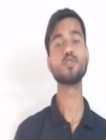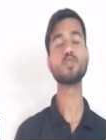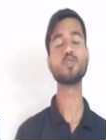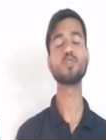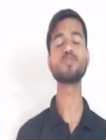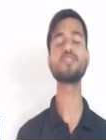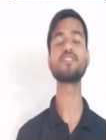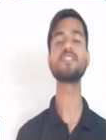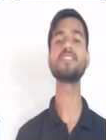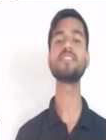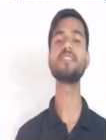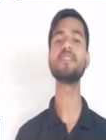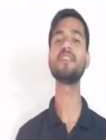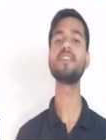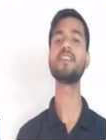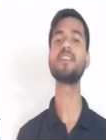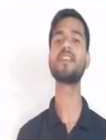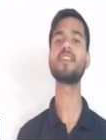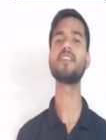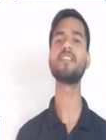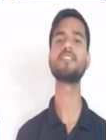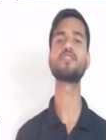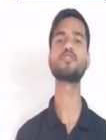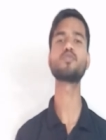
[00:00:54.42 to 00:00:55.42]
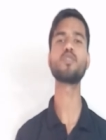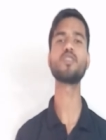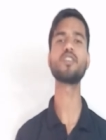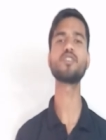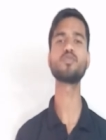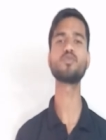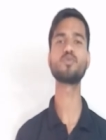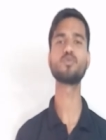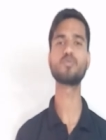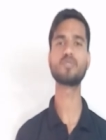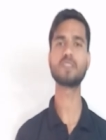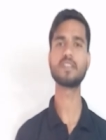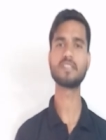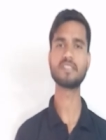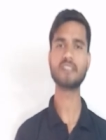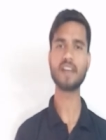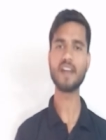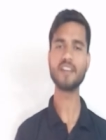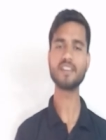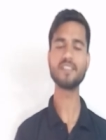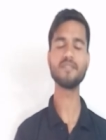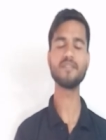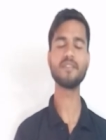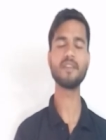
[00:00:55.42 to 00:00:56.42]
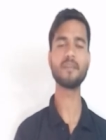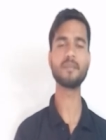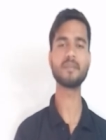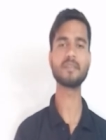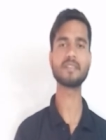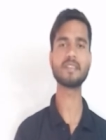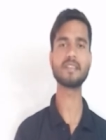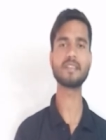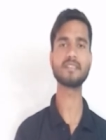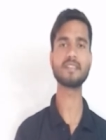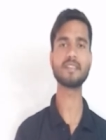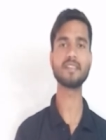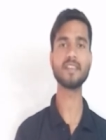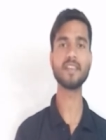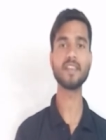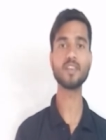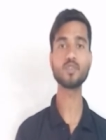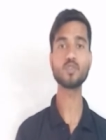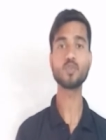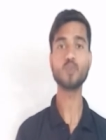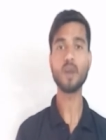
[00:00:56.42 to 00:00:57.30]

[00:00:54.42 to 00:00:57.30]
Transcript: चौसठ जीबी इंटरनल स्टोरेज दूसरा चार जीबी रैम के साथ साथ एक